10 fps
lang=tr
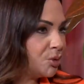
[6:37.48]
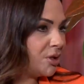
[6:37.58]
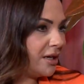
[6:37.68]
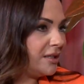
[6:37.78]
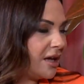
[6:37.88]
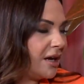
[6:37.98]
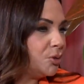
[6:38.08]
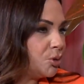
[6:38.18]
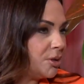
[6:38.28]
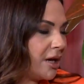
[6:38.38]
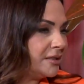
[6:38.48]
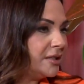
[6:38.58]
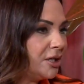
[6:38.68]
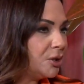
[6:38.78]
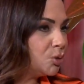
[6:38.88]
doğru. Bu da ender görülen
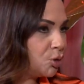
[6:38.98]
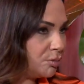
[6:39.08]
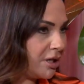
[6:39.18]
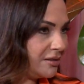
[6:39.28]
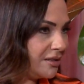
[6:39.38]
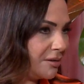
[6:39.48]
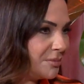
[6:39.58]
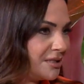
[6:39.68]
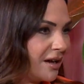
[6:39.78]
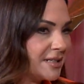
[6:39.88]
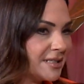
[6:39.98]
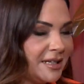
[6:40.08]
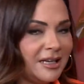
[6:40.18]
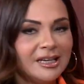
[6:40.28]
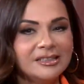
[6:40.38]
durumlardan Hı -hı. bir
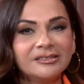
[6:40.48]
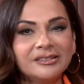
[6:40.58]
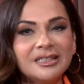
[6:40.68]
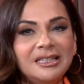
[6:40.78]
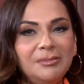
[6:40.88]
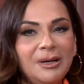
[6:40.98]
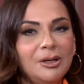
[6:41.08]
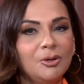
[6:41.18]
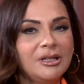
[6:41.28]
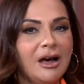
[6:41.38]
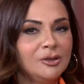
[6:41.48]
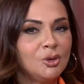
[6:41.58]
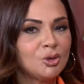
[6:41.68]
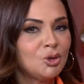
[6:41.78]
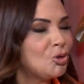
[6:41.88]
tanesi. Yıldız Tilbe ile olan
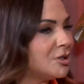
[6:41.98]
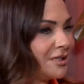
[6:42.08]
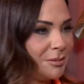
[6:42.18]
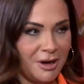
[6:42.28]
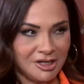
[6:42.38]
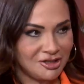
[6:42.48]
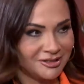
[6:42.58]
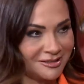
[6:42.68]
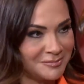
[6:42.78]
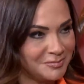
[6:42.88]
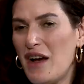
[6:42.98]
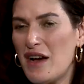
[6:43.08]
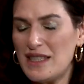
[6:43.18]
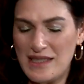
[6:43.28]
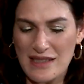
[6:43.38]
dostunuz nasıl başladı? Ya
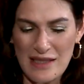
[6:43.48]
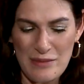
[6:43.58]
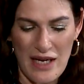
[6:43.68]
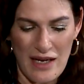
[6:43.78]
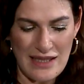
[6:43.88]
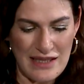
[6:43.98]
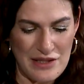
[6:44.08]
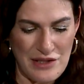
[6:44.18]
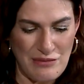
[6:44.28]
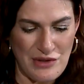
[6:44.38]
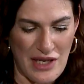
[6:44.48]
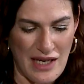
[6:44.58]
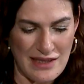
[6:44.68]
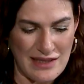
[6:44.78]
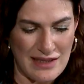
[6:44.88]
aslında bir arkadaşım
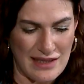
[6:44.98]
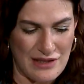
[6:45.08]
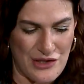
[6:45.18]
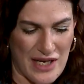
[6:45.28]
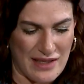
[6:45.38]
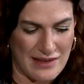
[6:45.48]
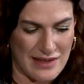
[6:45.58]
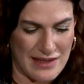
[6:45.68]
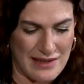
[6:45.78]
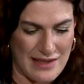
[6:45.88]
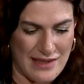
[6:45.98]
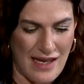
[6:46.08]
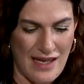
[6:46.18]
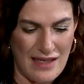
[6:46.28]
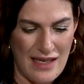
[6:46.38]
şarkı alacaktı
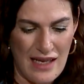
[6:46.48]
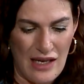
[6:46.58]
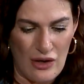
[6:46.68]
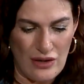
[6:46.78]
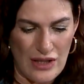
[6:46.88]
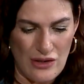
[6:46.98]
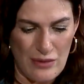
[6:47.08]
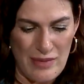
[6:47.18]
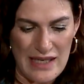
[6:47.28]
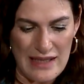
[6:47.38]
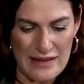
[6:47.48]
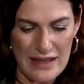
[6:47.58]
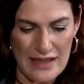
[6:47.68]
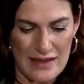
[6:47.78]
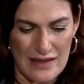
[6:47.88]
Yıldız'dan. Hı -hı. Ondan sonra
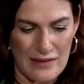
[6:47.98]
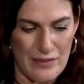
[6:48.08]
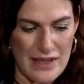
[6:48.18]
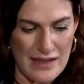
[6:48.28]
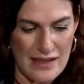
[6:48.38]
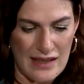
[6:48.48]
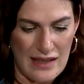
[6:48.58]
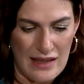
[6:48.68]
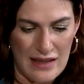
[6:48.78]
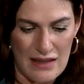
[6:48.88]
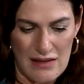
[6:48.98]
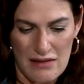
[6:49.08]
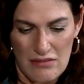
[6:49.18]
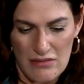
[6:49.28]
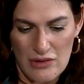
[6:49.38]
birlikte gittik biz.
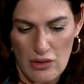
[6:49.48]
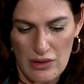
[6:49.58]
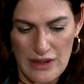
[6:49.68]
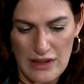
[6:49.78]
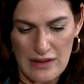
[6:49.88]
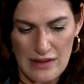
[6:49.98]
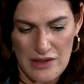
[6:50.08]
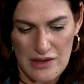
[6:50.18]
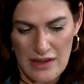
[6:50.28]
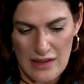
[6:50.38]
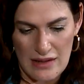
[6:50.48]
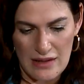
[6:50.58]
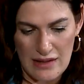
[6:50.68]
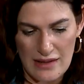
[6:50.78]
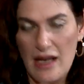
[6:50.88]
Ee, sonra Yıldız işte
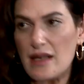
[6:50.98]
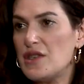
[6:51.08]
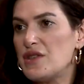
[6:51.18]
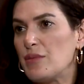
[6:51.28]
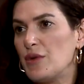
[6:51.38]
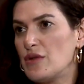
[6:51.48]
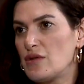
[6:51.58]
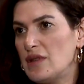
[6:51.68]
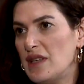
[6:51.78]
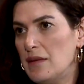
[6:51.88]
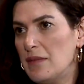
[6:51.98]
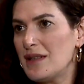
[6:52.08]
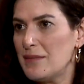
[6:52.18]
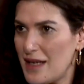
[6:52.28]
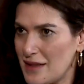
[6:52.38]
dedi ki sen ne iş yapıyorsun dedi
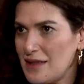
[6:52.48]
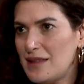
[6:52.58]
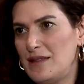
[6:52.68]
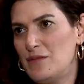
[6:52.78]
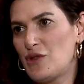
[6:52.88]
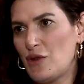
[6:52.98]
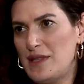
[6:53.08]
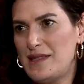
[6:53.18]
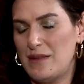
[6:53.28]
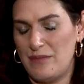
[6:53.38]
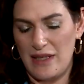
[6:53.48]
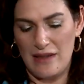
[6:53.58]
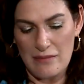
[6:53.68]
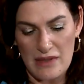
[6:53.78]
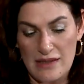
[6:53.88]
bana. Ben de dedim solistim
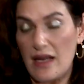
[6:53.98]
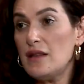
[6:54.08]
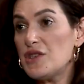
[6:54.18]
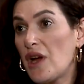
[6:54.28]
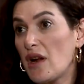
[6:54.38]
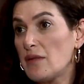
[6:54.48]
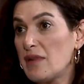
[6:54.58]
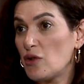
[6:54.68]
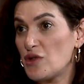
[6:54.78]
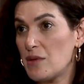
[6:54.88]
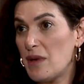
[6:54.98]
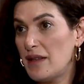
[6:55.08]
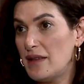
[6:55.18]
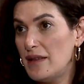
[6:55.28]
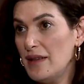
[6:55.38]
dedim. E sen de şarkı bak o
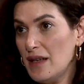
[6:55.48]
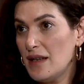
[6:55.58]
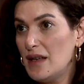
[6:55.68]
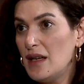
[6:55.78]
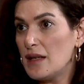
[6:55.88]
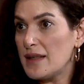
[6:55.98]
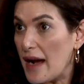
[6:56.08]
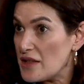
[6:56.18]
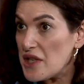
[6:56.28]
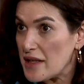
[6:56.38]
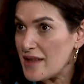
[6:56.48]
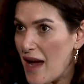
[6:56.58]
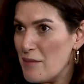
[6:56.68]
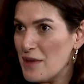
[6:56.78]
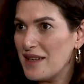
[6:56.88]
zaman dedi.
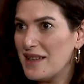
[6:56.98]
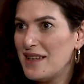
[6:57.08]
Gerçekten İstesen mi?